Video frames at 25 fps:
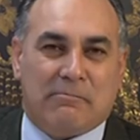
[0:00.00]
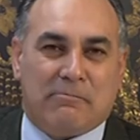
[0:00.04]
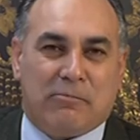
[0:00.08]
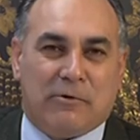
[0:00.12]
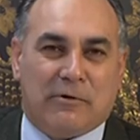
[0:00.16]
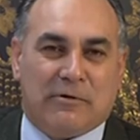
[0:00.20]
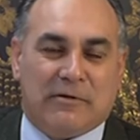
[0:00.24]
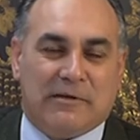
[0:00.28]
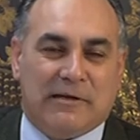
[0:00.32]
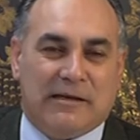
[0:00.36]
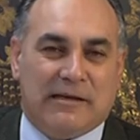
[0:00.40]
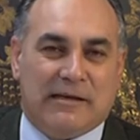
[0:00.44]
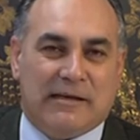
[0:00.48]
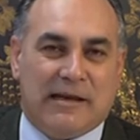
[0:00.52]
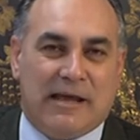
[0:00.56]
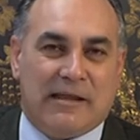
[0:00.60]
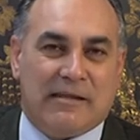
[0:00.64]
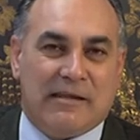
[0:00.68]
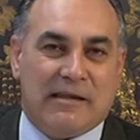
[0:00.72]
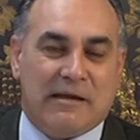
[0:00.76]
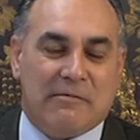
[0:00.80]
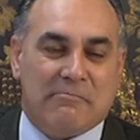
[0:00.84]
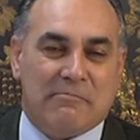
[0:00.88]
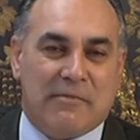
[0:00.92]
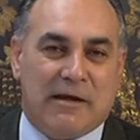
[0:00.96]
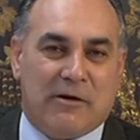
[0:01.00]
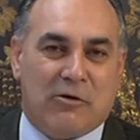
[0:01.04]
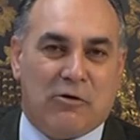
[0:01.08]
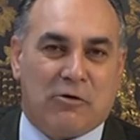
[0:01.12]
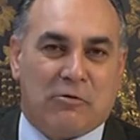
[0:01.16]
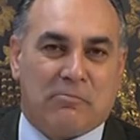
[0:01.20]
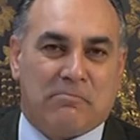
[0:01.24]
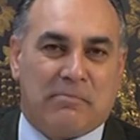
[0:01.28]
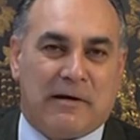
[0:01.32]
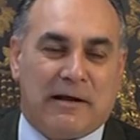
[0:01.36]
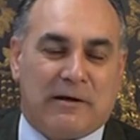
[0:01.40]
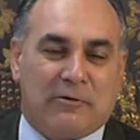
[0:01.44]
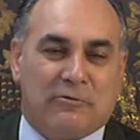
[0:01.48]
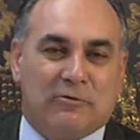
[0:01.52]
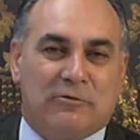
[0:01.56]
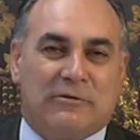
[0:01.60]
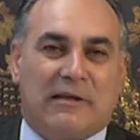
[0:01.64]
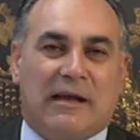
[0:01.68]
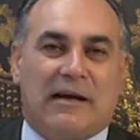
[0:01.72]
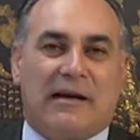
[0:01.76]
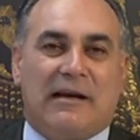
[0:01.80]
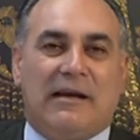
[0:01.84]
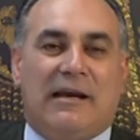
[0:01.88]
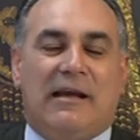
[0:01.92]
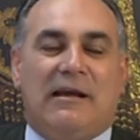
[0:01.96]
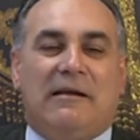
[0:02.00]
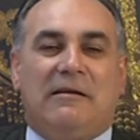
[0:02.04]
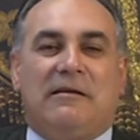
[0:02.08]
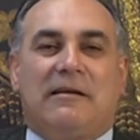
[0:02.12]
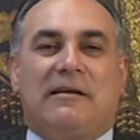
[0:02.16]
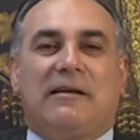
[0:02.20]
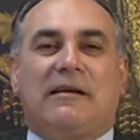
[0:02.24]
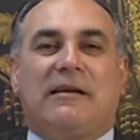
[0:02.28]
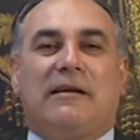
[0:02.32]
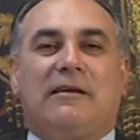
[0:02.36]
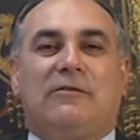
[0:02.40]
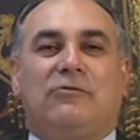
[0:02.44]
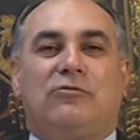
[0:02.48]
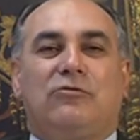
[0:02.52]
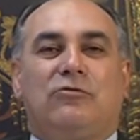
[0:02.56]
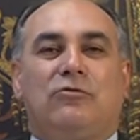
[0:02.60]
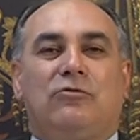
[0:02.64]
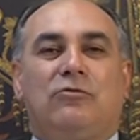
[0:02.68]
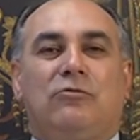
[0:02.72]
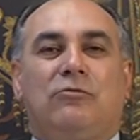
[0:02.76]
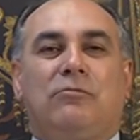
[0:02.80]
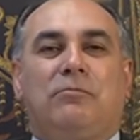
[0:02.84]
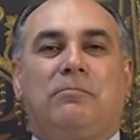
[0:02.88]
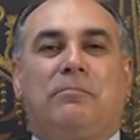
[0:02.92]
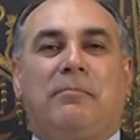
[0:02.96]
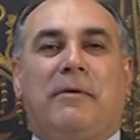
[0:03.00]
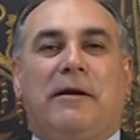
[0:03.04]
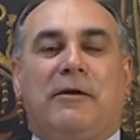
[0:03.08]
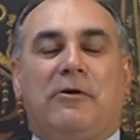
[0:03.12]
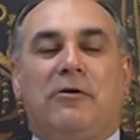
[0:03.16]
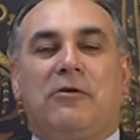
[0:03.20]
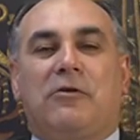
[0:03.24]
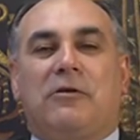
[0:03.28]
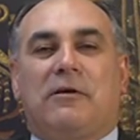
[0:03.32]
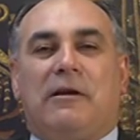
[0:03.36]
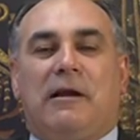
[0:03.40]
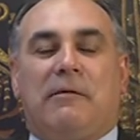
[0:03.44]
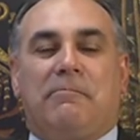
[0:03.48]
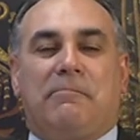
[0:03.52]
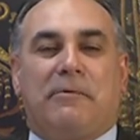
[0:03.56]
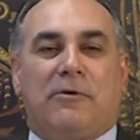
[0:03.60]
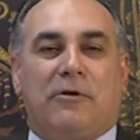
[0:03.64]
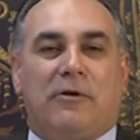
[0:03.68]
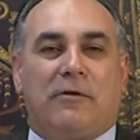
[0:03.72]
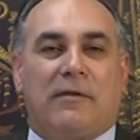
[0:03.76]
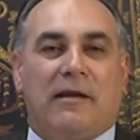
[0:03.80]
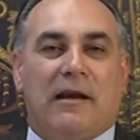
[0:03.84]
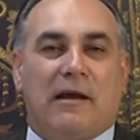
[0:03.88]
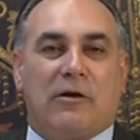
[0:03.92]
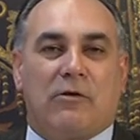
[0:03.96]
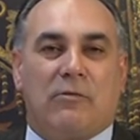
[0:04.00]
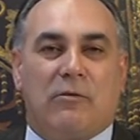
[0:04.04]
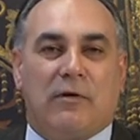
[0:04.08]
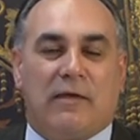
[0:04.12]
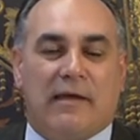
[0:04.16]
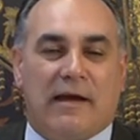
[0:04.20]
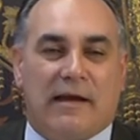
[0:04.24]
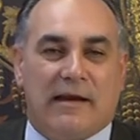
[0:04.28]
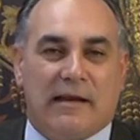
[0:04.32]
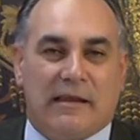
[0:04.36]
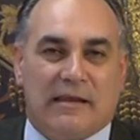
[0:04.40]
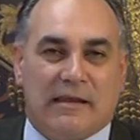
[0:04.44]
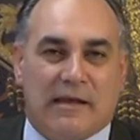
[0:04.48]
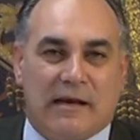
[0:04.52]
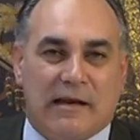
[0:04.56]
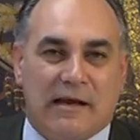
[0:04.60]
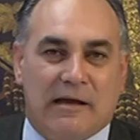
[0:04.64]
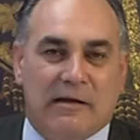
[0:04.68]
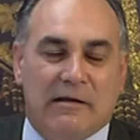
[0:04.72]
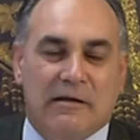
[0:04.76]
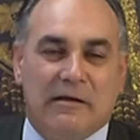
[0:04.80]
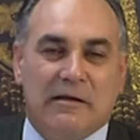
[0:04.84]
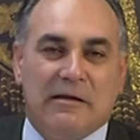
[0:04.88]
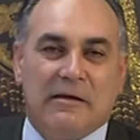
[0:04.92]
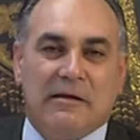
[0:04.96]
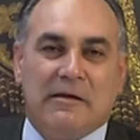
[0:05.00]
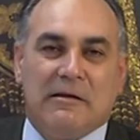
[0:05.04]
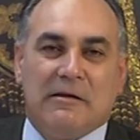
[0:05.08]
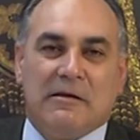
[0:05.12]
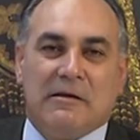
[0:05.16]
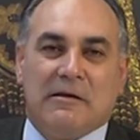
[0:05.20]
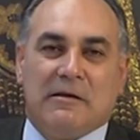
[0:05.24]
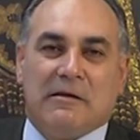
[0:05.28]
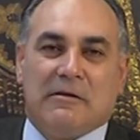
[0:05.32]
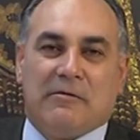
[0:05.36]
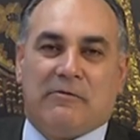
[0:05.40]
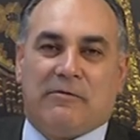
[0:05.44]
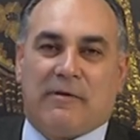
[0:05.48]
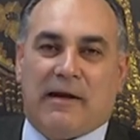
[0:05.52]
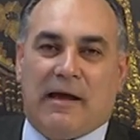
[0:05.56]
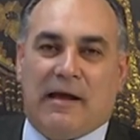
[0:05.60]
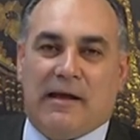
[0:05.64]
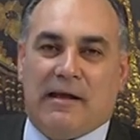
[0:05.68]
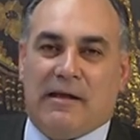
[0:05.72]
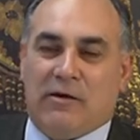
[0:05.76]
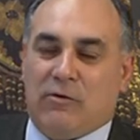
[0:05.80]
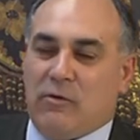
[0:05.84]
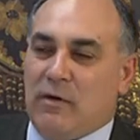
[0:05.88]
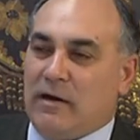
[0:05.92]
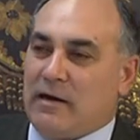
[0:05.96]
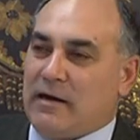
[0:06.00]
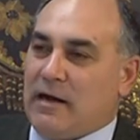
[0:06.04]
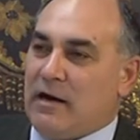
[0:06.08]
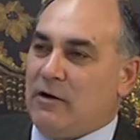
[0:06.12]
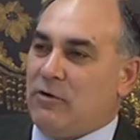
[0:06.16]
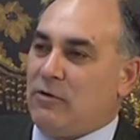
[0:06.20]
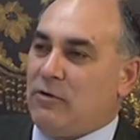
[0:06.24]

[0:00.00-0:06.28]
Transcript: pues eh, nadie es mejor para contarla que su prior, el prior de la comunidad jerezana. Fray Juan Carlos